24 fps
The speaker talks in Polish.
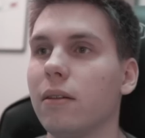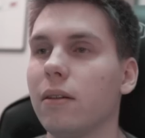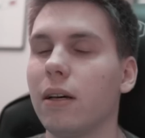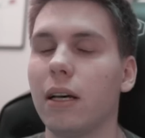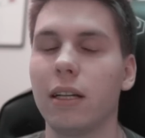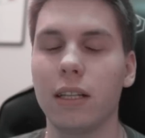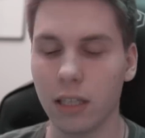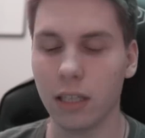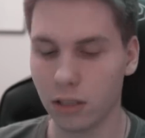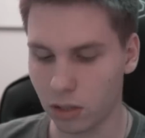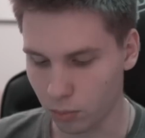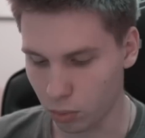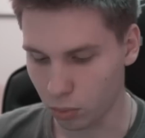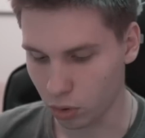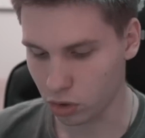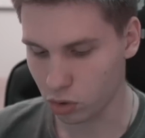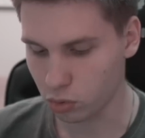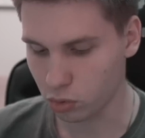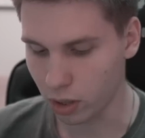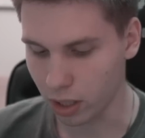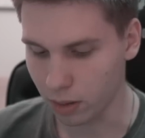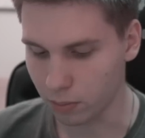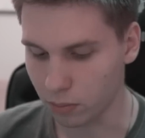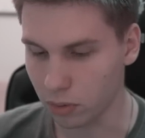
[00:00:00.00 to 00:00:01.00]
A nie, to było
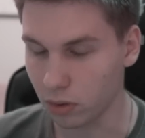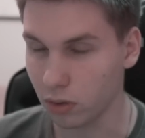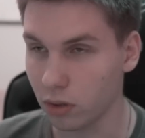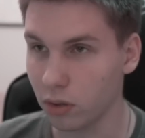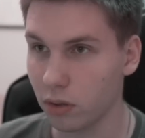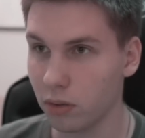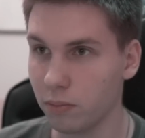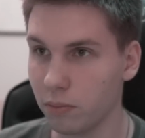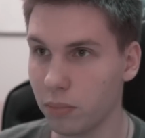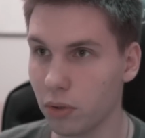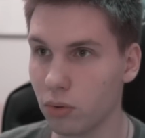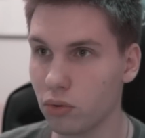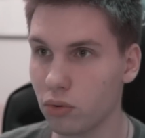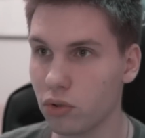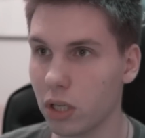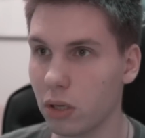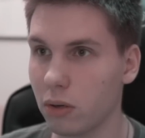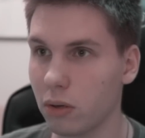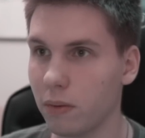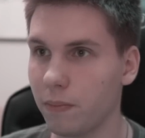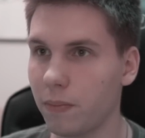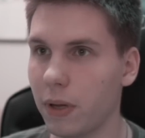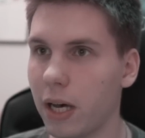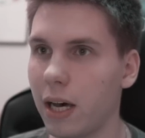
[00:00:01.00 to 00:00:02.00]
złe, bo, bo
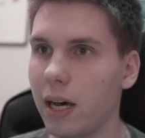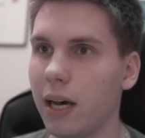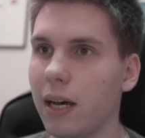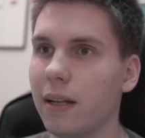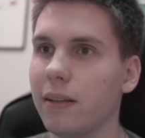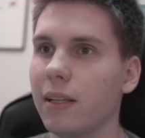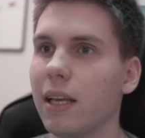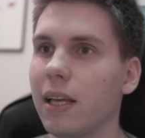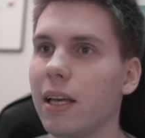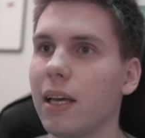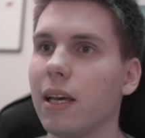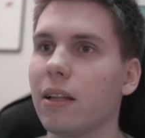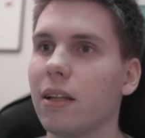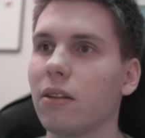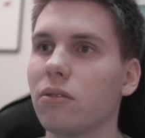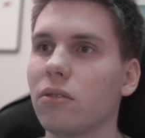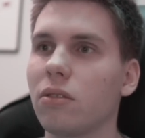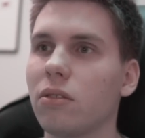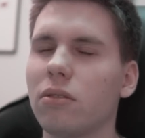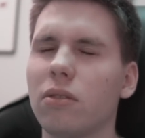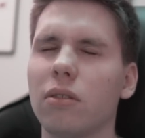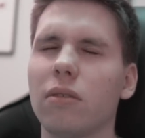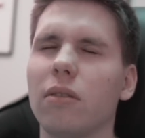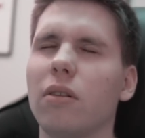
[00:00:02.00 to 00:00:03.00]
ruszałem... Aha, nie, no
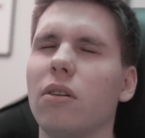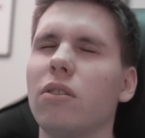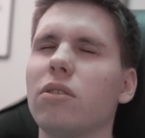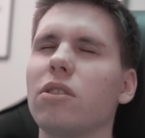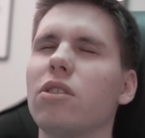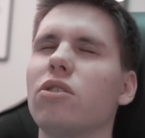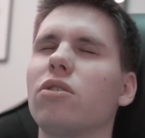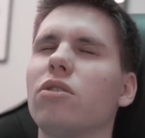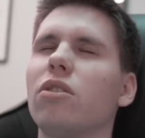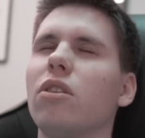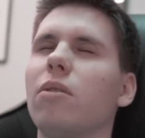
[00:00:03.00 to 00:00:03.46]
to, to... Chociaż,